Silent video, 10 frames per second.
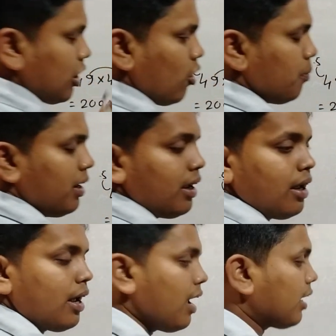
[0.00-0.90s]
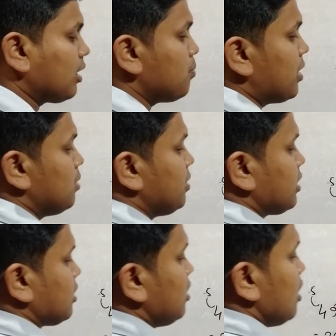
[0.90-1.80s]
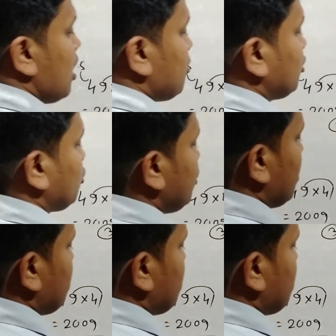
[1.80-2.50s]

হতে হবে এক নাম্বার লিমিটেশন এবং দুই